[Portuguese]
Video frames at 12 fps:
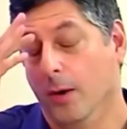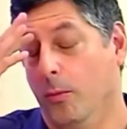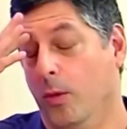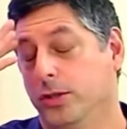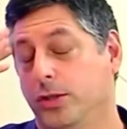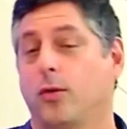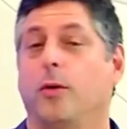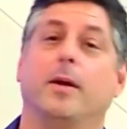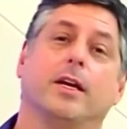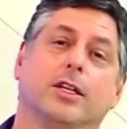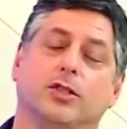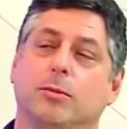mostra
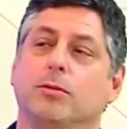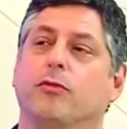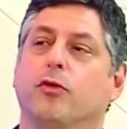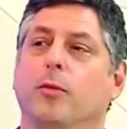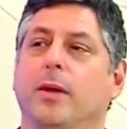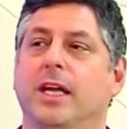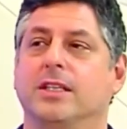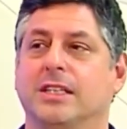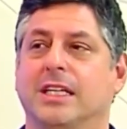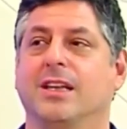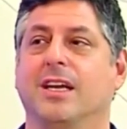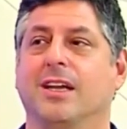como é que esse time do Fluminense
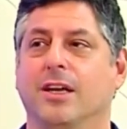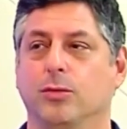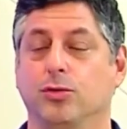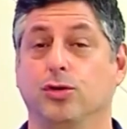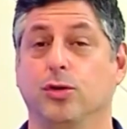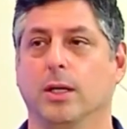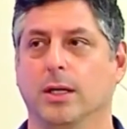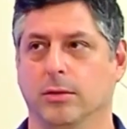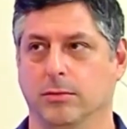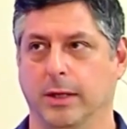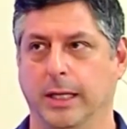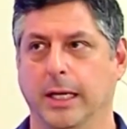está treinando e
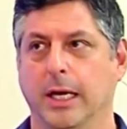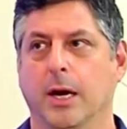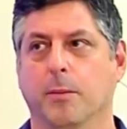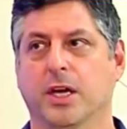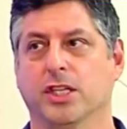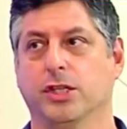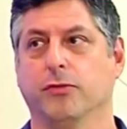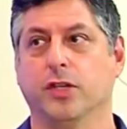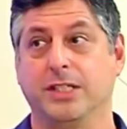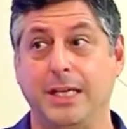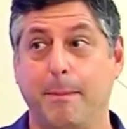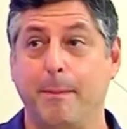jogando, né? Cresceu, Porque se né?
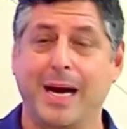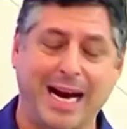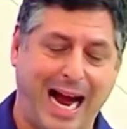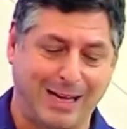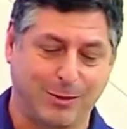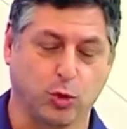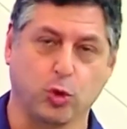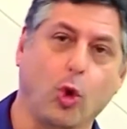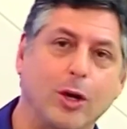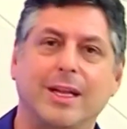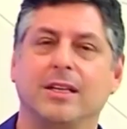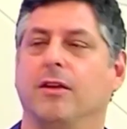você pegar
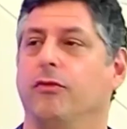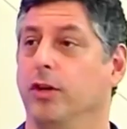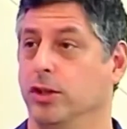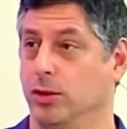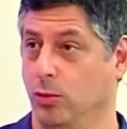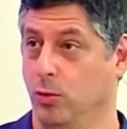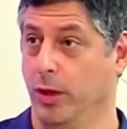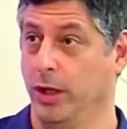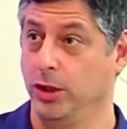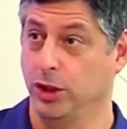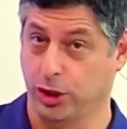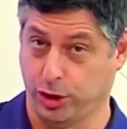toda a defesa do
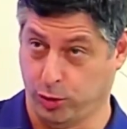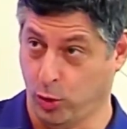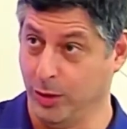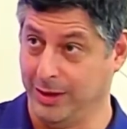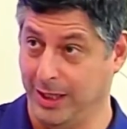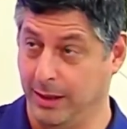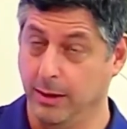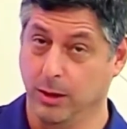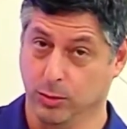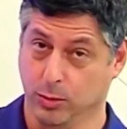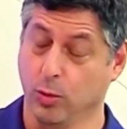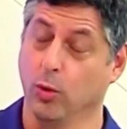Corinthians, toda,
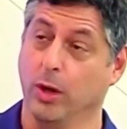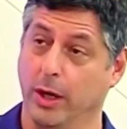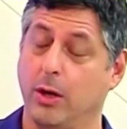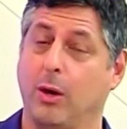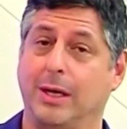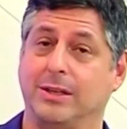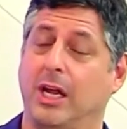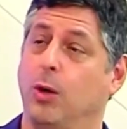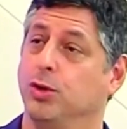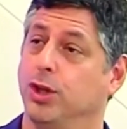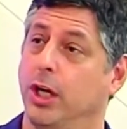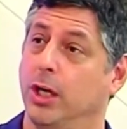do goleiro ao
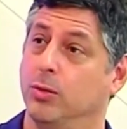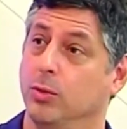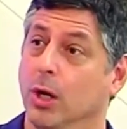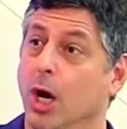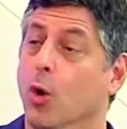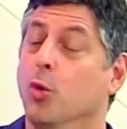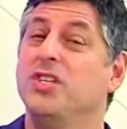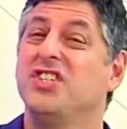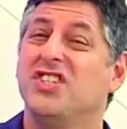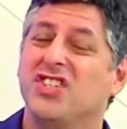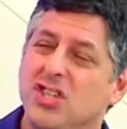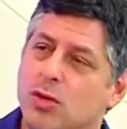lateral esquerdo, os
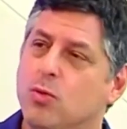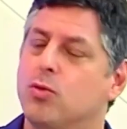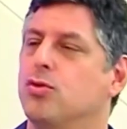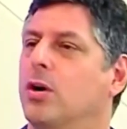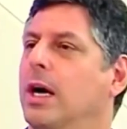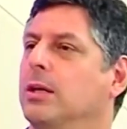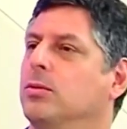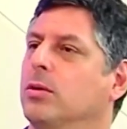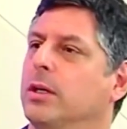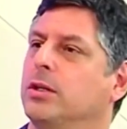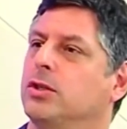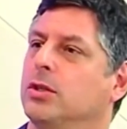cinco
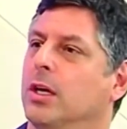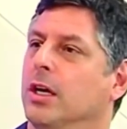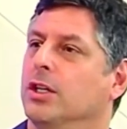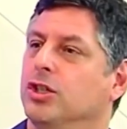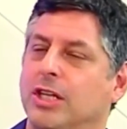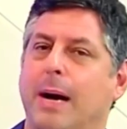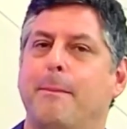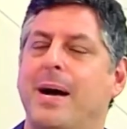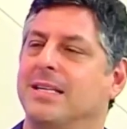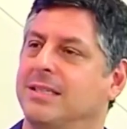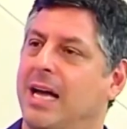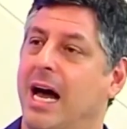jogadores já
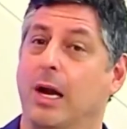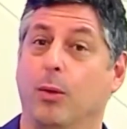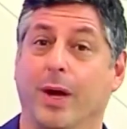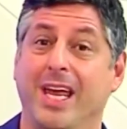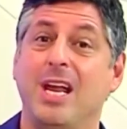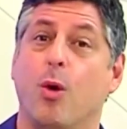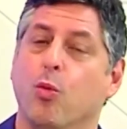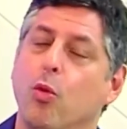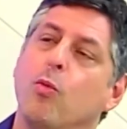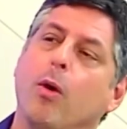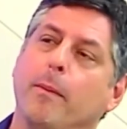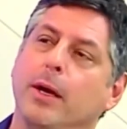passaram, em
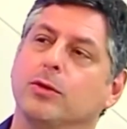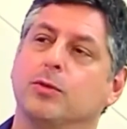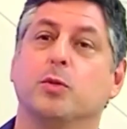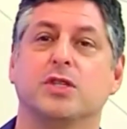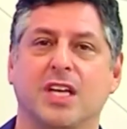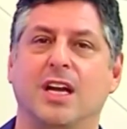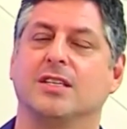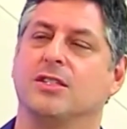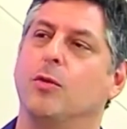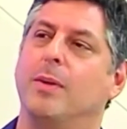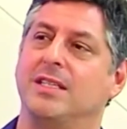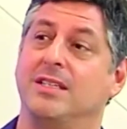algum momento, por
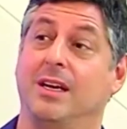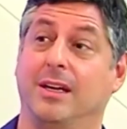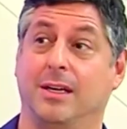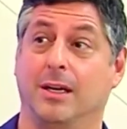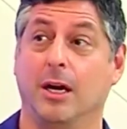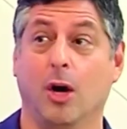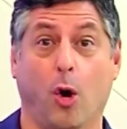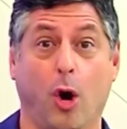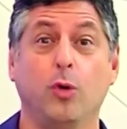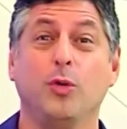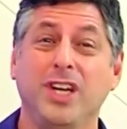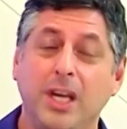seleção brasileira.
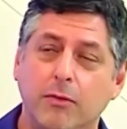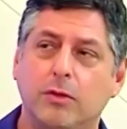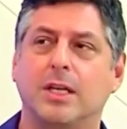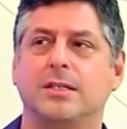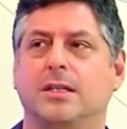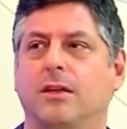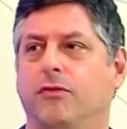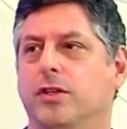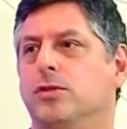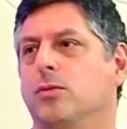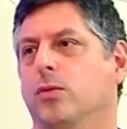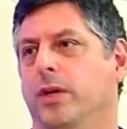Olha o nível dessa
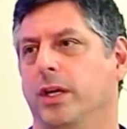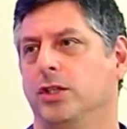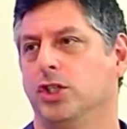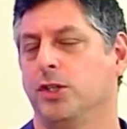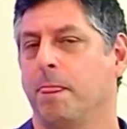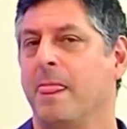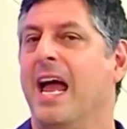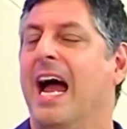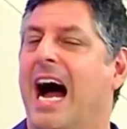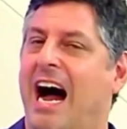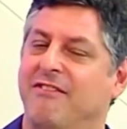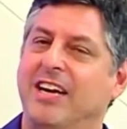defesa do Corinthians.
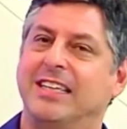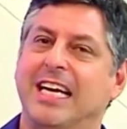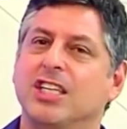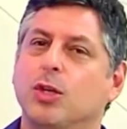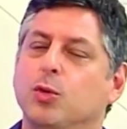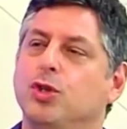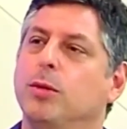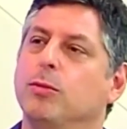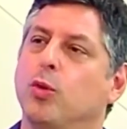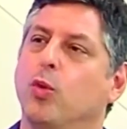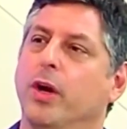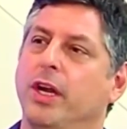A verdade é que o time
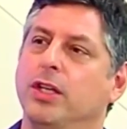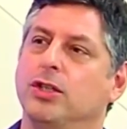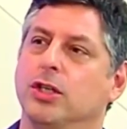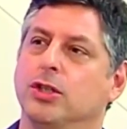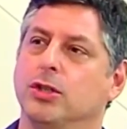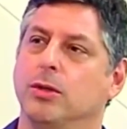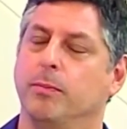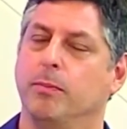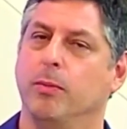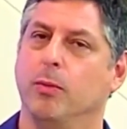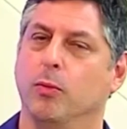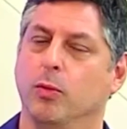do Corinthians
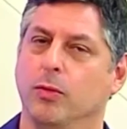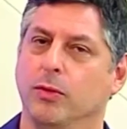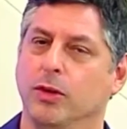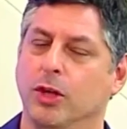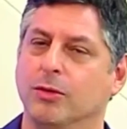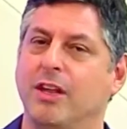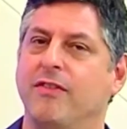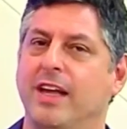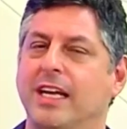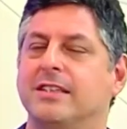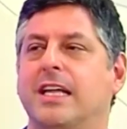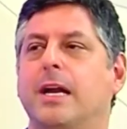não
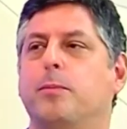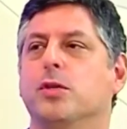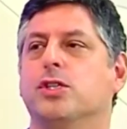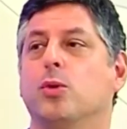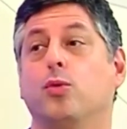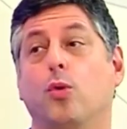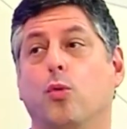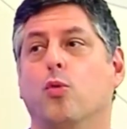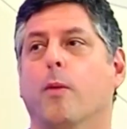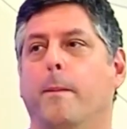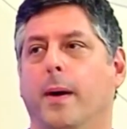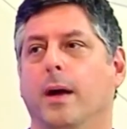deveria estar na posição que
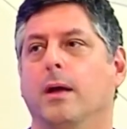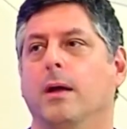ocupa.